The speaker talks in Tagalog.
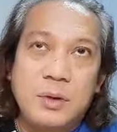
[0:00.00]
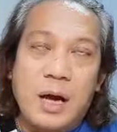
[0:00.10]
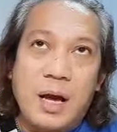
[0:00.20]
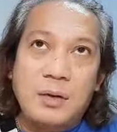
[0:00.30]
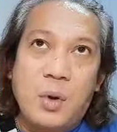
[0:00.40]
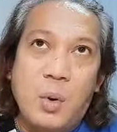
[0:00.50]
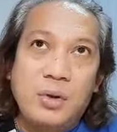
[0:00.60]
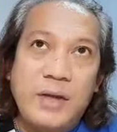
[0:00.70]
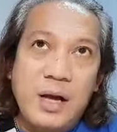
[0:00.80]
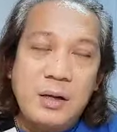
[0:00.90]
uh,
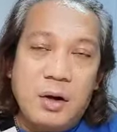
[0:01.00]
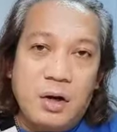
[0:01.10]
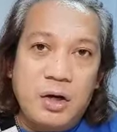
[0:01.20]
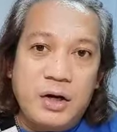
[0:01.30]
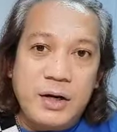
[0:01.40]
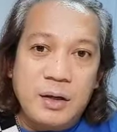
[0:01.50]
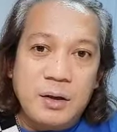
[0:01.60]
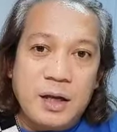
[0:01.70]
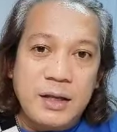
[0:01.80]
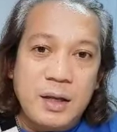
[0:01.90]
gold ang color
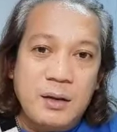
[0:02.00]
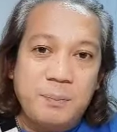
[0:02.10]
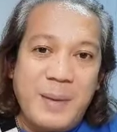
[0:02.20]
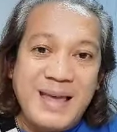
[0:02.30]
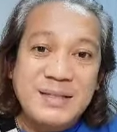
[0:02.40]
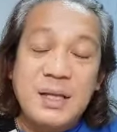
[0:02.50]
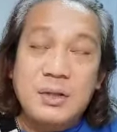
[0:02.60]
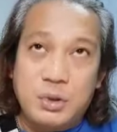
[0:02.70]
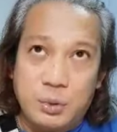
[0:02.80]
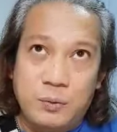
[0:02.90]
ng kanyang plastic
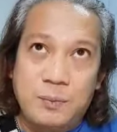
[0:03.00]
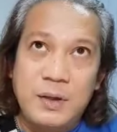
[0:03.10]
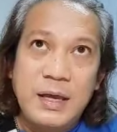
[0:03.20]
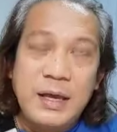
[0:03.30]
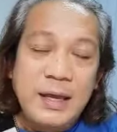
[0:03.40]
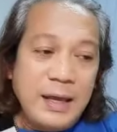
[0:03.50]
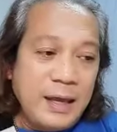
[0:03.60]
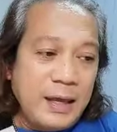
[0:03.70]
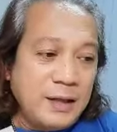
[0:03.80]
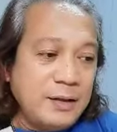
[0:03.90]
tube.
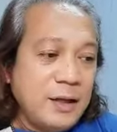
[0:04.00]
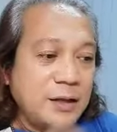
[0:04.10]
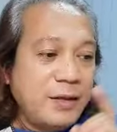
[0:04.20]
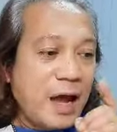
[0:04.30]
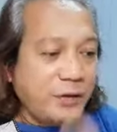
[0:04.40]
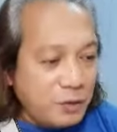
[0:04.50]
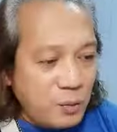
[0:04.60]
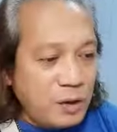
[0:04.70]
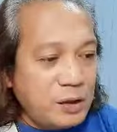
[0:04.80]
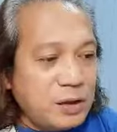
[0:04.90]
And the other
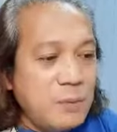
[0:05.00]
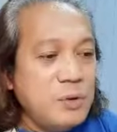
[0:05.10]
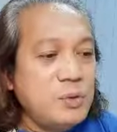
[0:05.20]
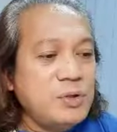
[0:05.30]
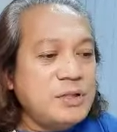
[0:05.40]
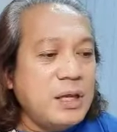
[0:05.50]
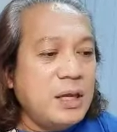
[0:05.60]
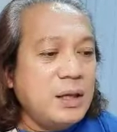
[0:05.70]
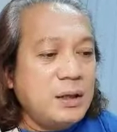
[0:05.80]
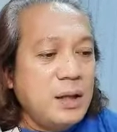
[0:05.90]
one that I'm
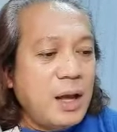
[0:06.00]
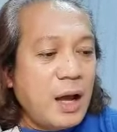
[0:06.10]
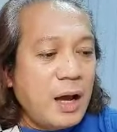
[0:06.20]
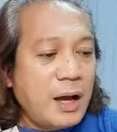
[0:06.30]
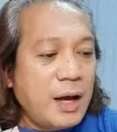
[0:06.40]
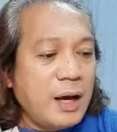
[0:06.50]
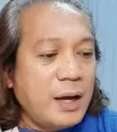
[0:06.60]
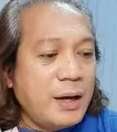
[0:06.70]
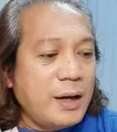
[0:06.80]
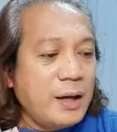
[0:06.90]
using
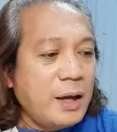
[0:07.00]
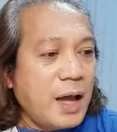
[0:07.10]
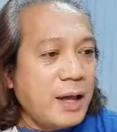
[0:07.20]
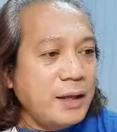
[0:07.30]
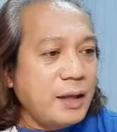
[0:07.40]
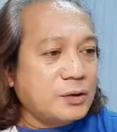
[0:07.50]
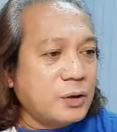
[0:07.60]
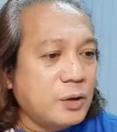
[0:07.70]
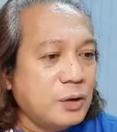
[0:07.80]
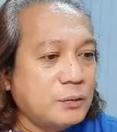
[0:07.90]
uh, ay
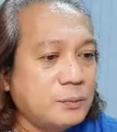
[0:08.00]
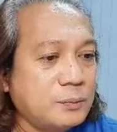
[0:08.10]
ito.